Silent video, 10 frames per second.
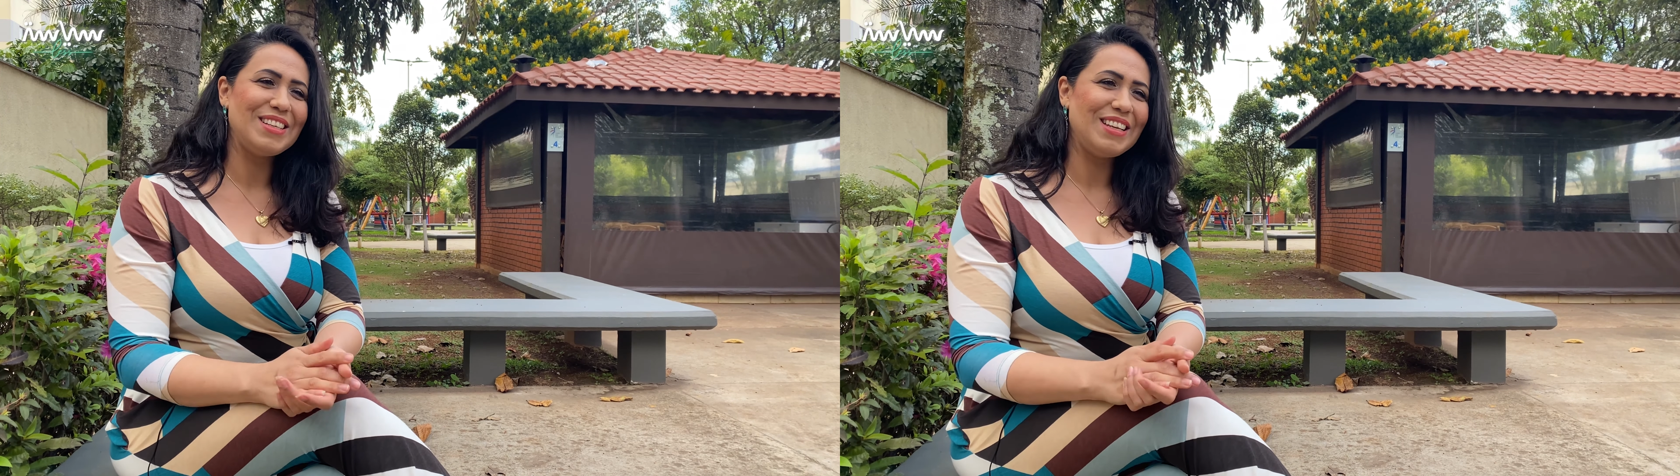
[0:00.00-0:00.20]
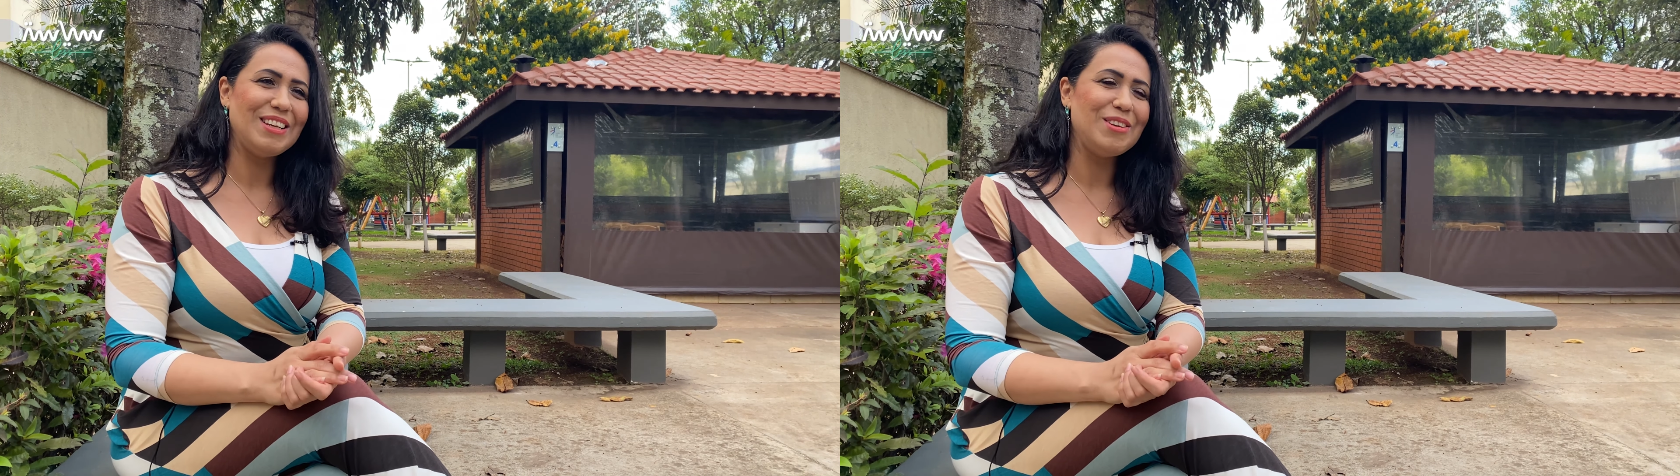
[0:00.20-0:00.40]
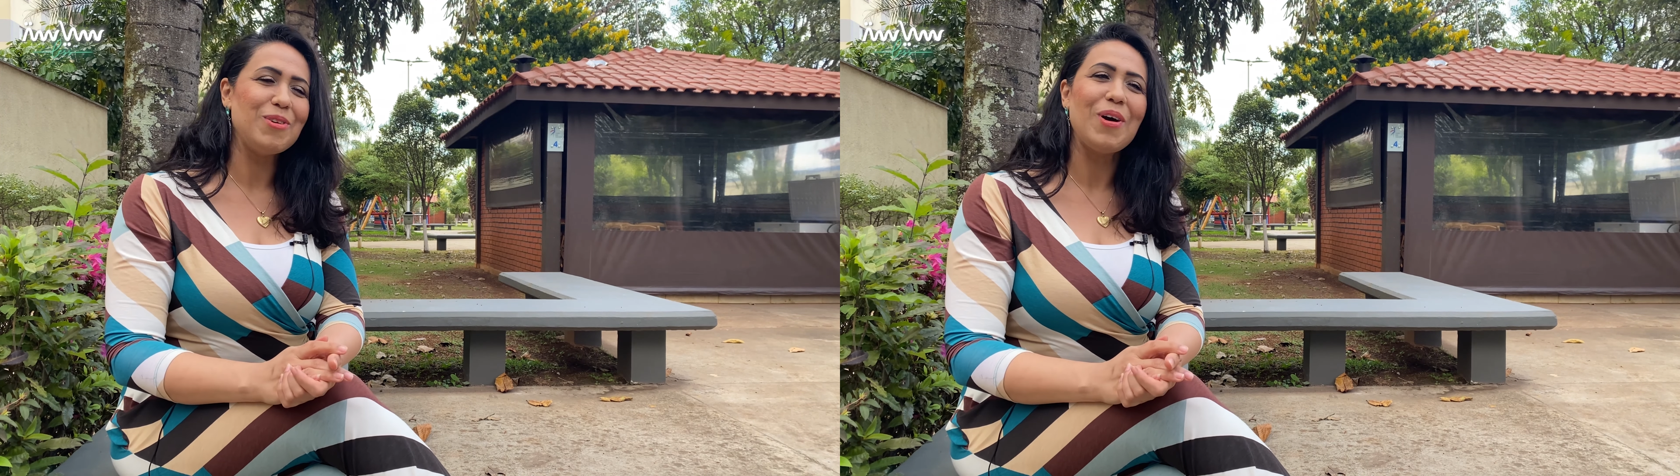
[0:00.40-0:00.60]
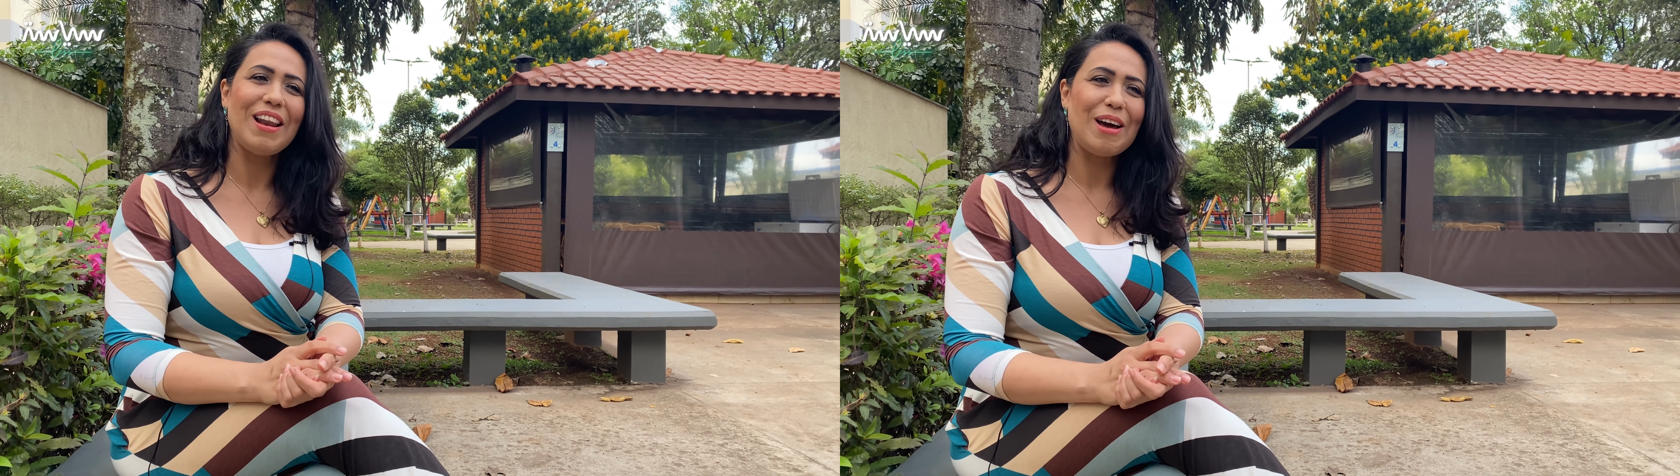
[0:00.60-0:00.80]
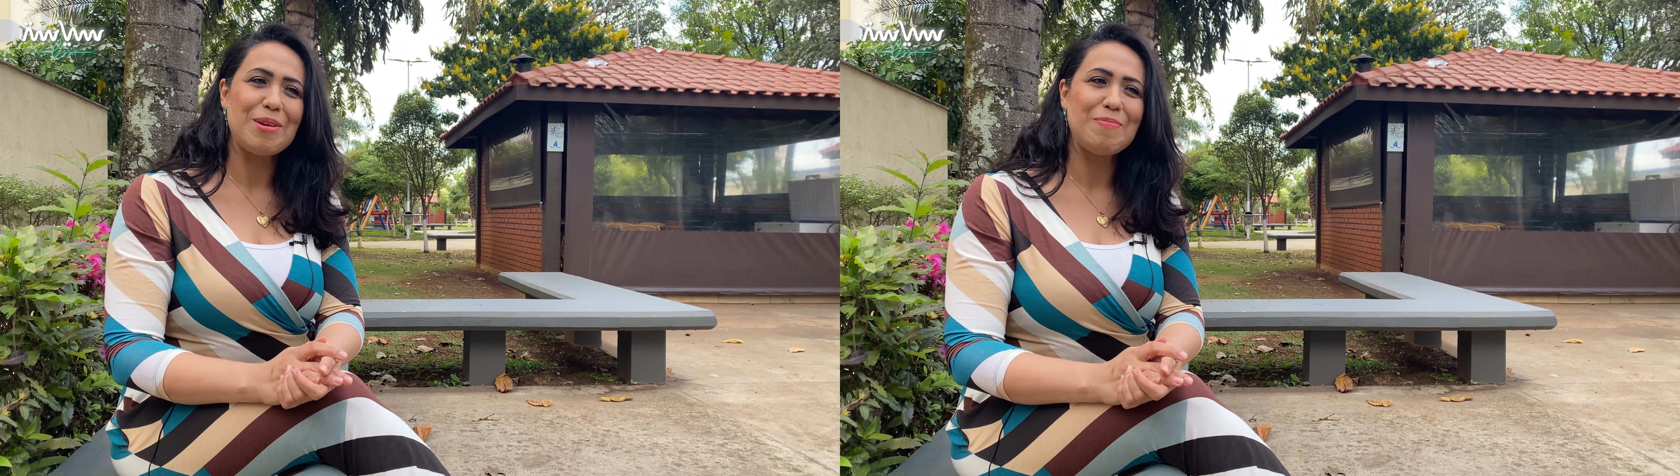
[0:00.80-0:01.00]
اللغة
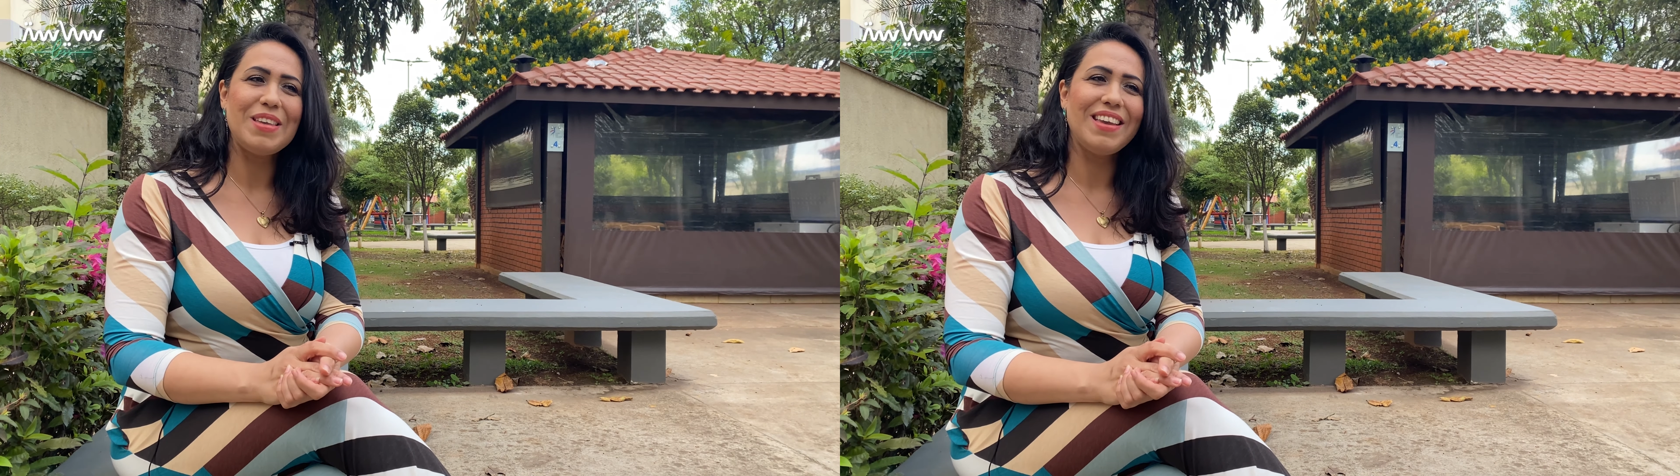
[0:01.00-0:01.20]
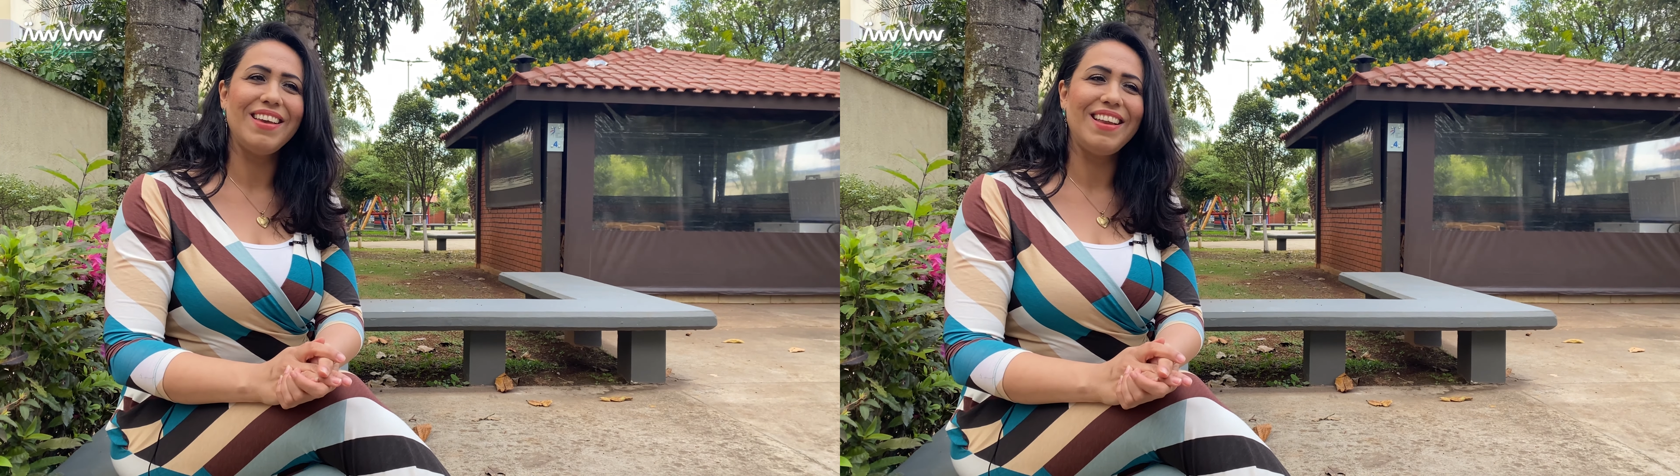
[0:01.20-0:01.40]
العربية